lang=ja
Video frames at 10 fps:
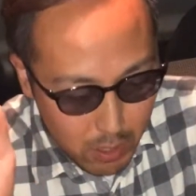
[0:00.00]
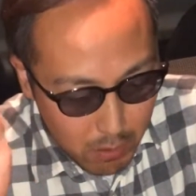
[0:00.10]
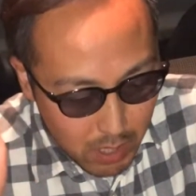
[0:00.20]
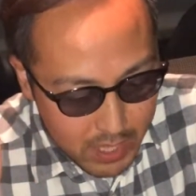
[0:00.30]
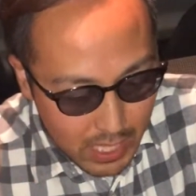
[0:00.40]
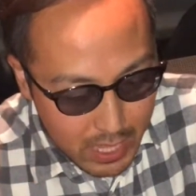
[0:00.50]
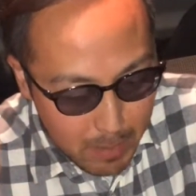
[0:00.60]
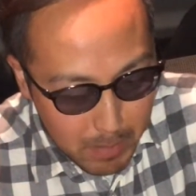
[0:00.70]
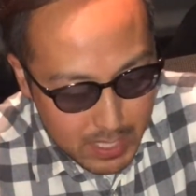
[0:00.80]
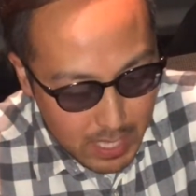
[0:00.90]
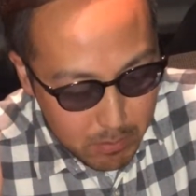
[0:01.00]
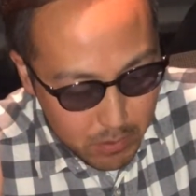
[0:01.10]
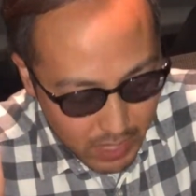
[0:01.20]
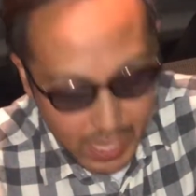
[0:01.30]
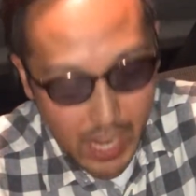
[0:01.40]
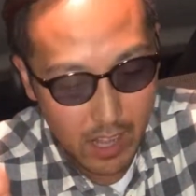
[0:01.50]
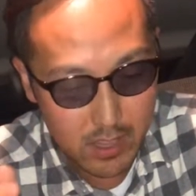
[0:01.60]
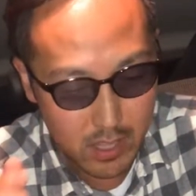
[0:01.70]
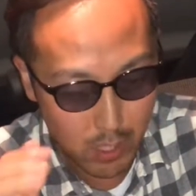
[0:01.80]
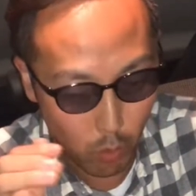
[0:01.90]
れは、伊達政宗が、
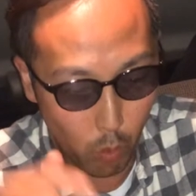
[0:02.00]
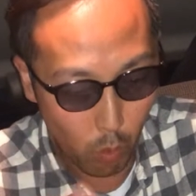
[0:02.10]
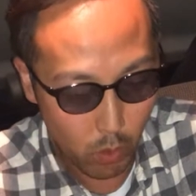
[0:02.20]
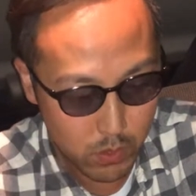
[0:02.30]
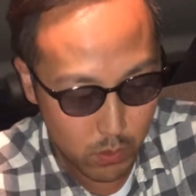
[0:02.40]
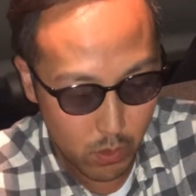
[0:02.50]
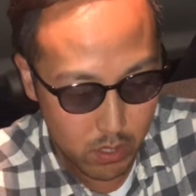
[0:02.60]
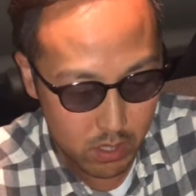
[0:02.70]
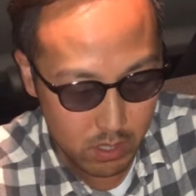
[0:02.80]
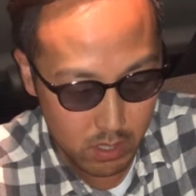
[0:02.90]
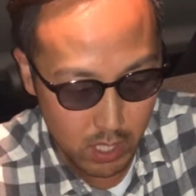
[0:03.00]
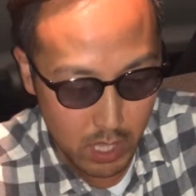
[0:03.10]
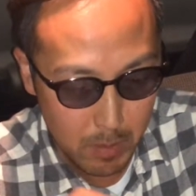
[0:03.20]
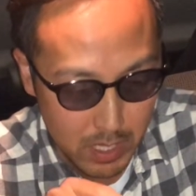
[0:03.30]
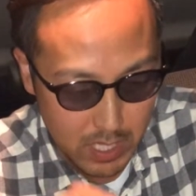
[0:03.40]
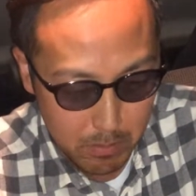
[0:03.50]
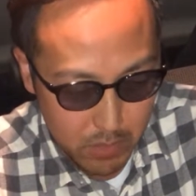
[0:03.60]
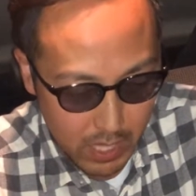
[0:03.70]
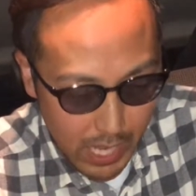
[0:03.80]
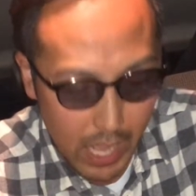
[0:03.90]
だ、おすごい。伊達
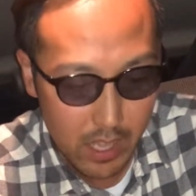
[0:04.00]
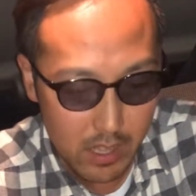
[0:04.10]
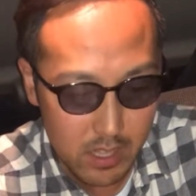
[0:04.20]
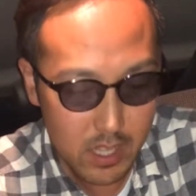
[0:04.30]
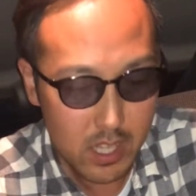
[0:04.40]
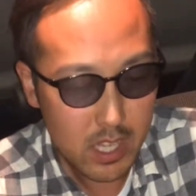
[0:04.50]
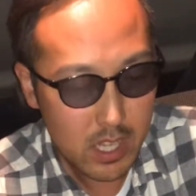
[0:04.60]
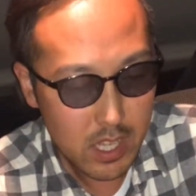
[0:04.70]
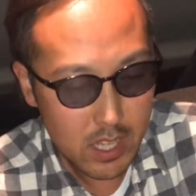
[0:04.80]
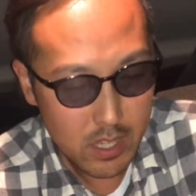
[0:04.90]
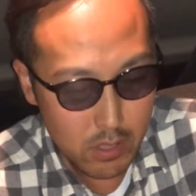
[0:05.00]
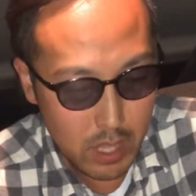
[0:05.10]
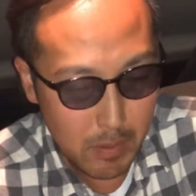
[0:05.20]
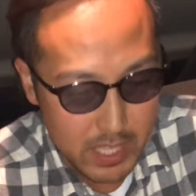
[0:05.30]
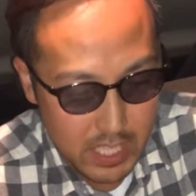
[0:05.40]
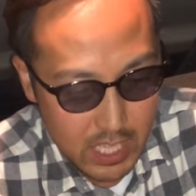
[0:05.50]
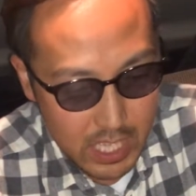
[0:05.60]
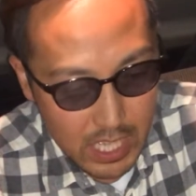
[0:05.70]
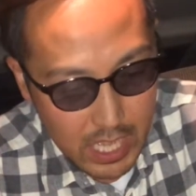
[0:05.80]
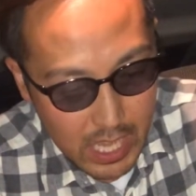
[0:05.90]
政宗が、言ってます。
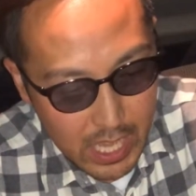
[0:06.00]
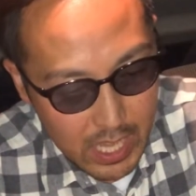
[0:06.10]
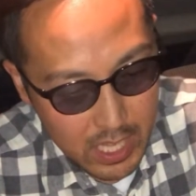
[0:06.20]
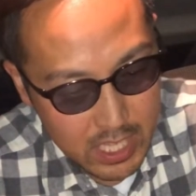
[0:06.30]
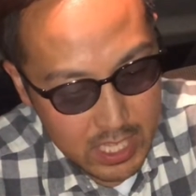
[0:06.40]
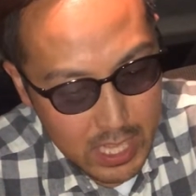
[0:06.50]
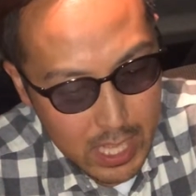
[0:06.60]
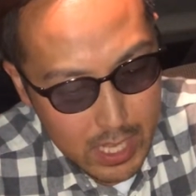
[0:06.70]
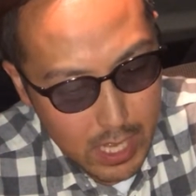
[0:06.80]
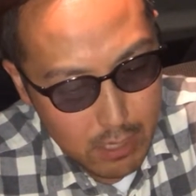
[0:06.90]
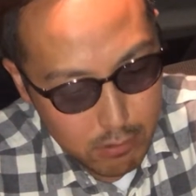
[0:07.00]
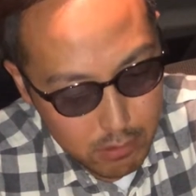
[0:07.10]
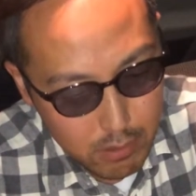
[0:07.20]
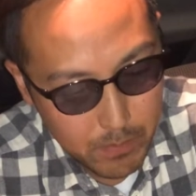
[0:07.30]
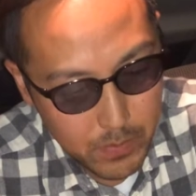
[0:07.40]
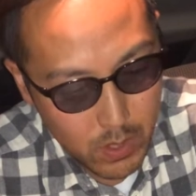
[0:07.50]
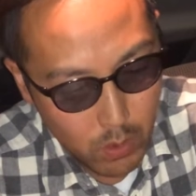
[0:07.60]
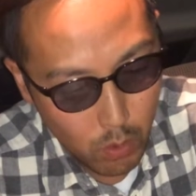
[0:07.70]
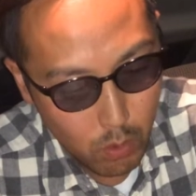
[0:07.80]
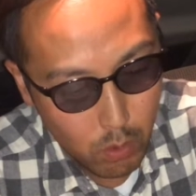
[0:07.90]
気長く、
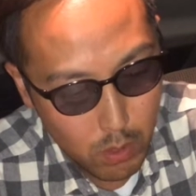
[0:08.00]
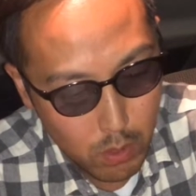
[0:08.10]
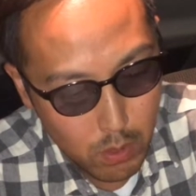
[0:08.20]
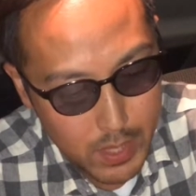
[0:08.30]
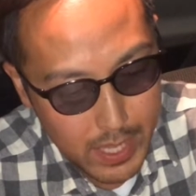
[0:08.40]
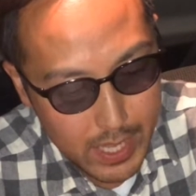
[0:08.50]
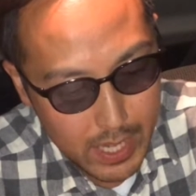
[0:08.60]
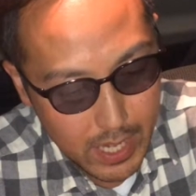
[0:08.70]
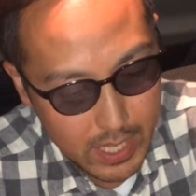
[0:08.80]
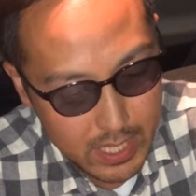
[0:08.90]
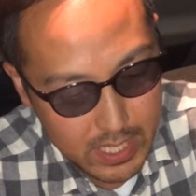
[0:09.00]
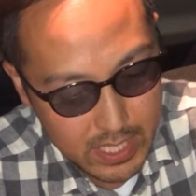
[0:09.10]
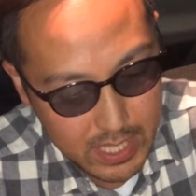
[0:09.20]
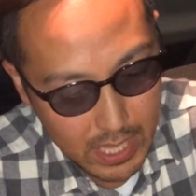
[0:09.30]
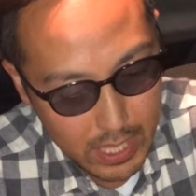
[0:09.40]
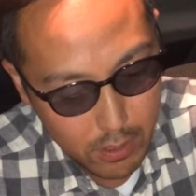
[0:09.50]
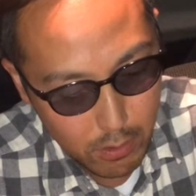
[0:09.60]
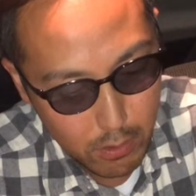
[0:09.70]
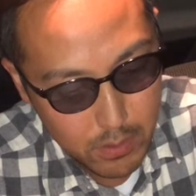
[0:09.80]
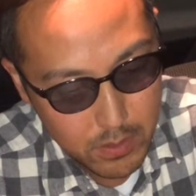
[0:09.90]
心穏やかにして
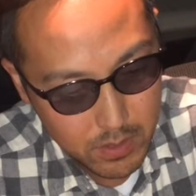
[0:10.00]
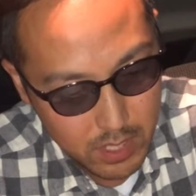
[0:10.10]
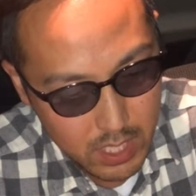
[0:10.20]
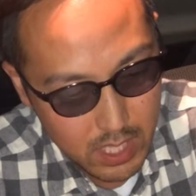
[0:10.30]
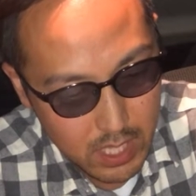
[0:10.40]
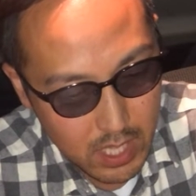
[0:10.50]
よろずに、